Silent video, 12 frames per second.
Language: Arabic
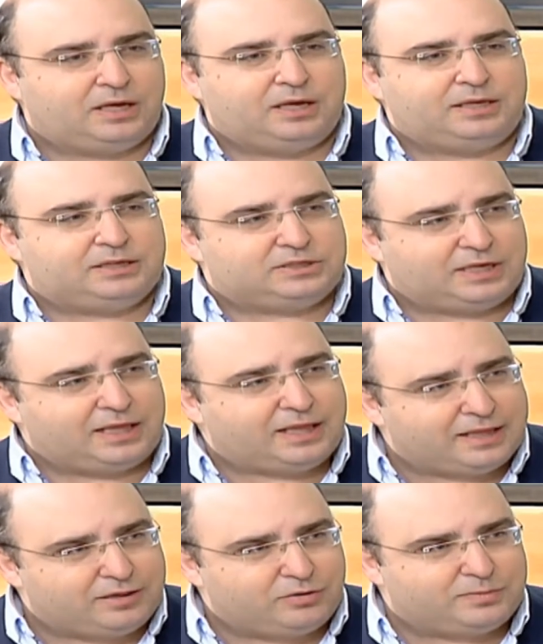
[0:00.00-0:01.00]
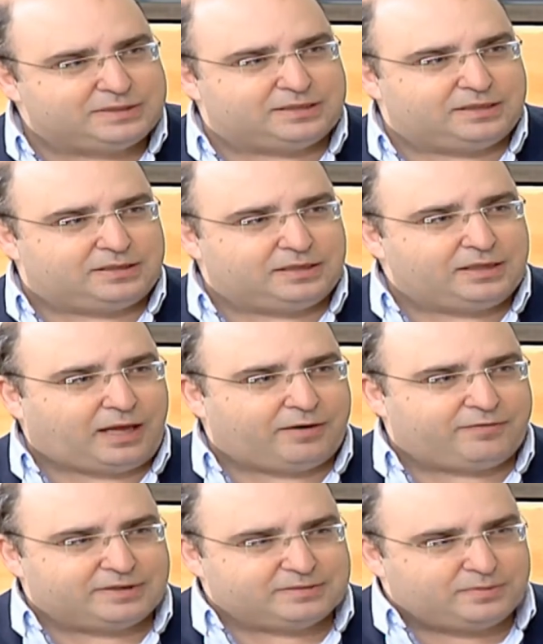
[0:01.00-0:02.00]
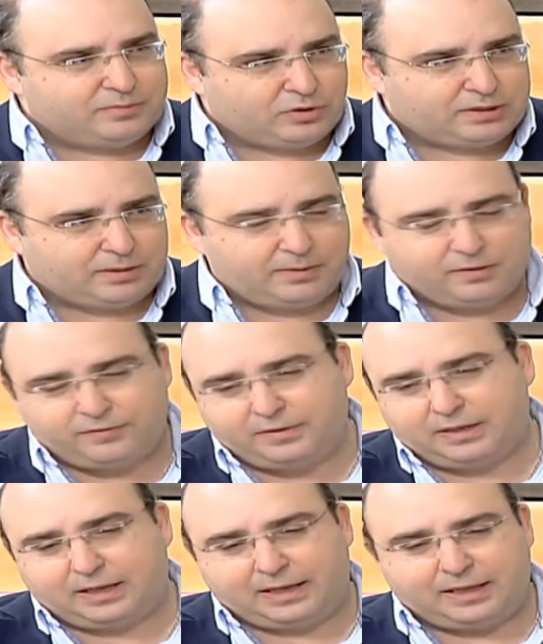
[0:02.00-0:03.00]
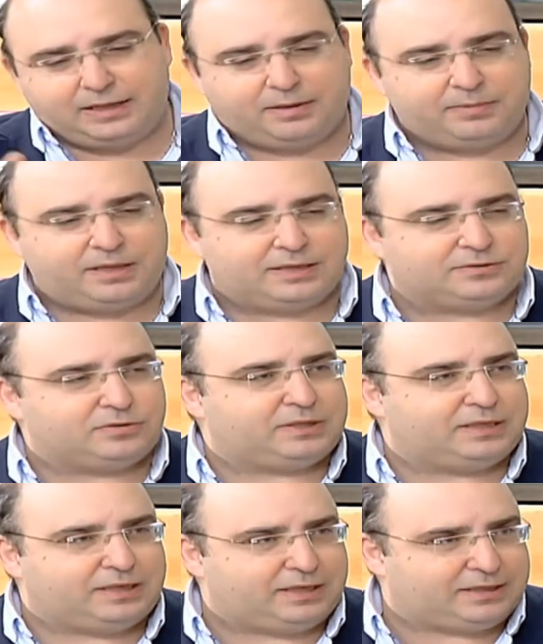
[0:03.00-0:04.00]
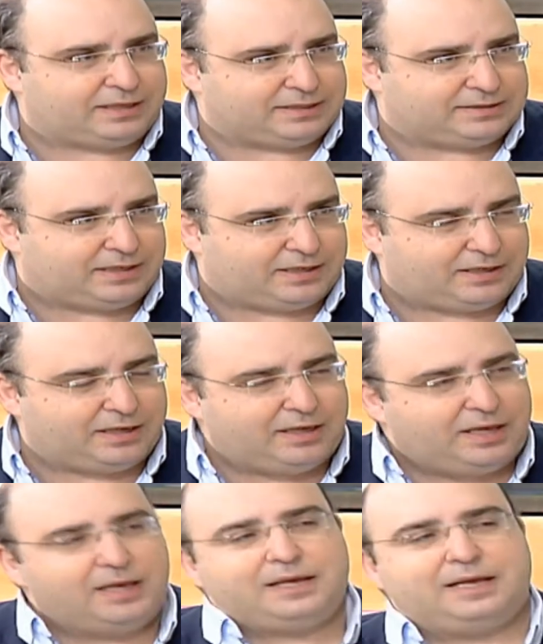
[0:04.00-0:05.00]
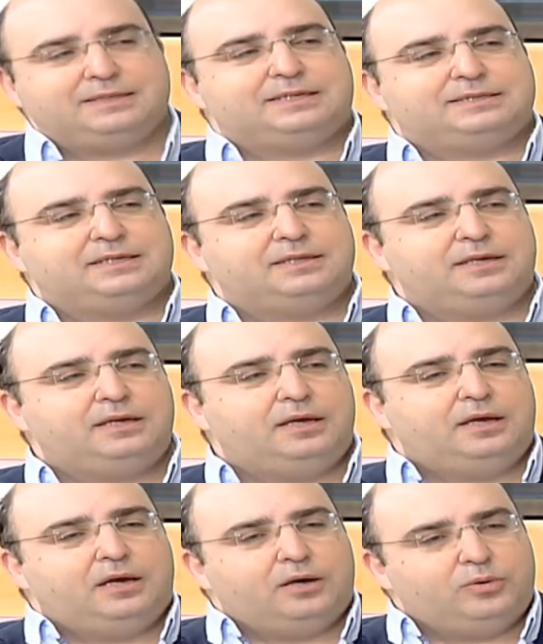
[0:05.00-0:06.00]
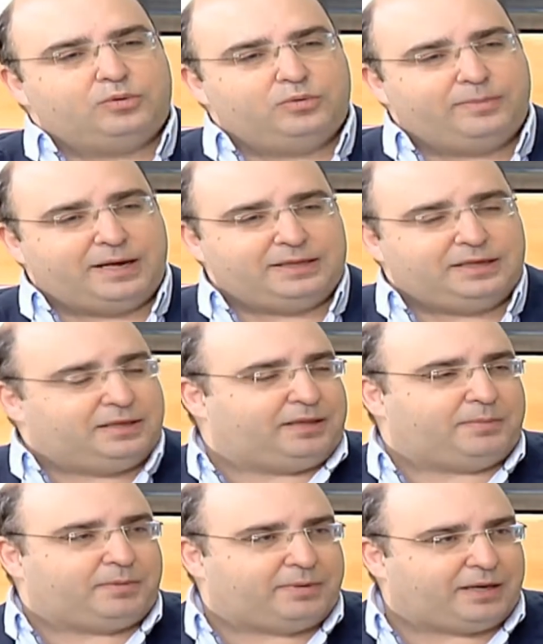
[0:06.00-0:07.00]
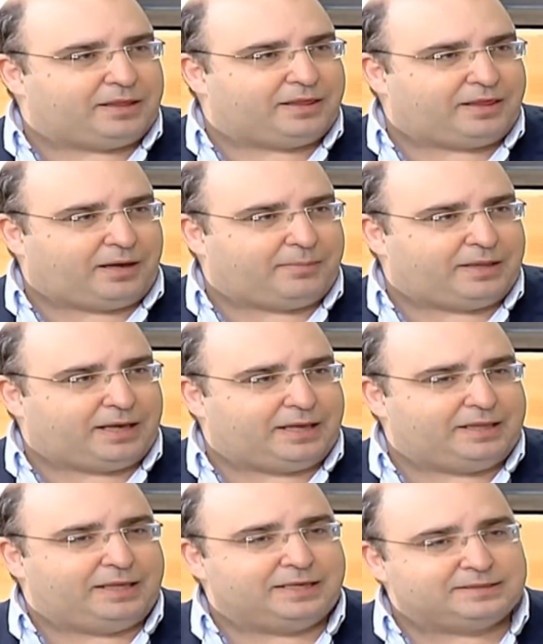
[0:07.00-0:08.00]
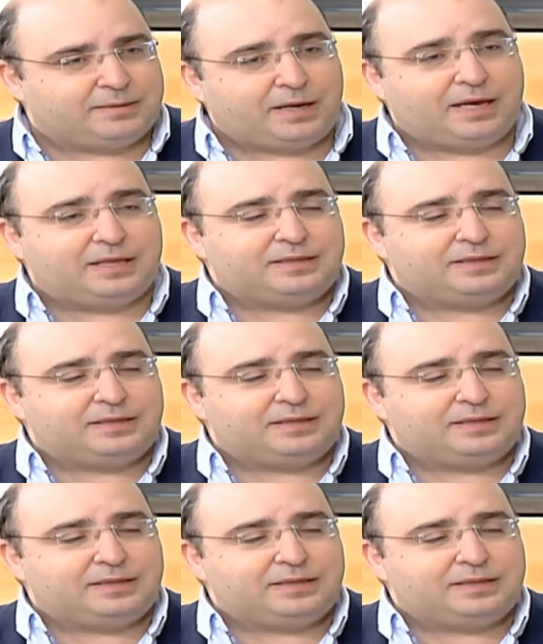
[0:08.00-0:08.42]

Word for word: يتجلد له بذره تنحفظ بالمختبر فينا نخليها بالازوت ليكيد كذا كذا سنه وبعدين لما بيقرر يعمل عائله اذا ما عاد